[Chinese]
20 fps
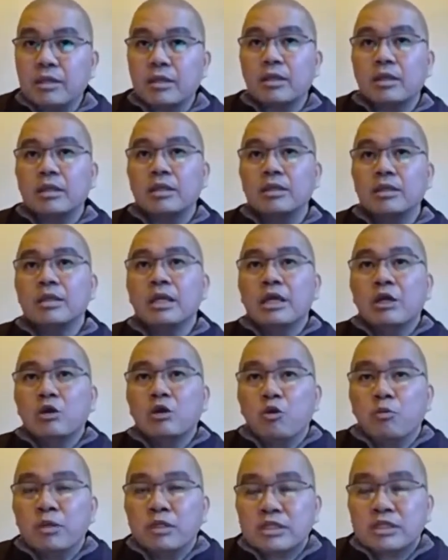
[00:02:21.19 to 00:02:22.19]
而我
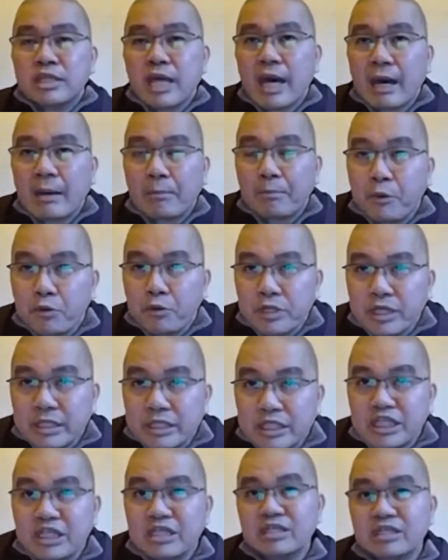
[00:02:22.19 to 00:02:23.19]
们《大般若
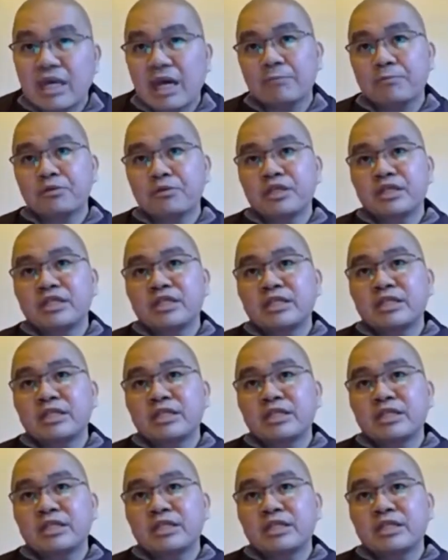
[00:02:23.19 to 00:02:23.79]
经》，《大般若经》，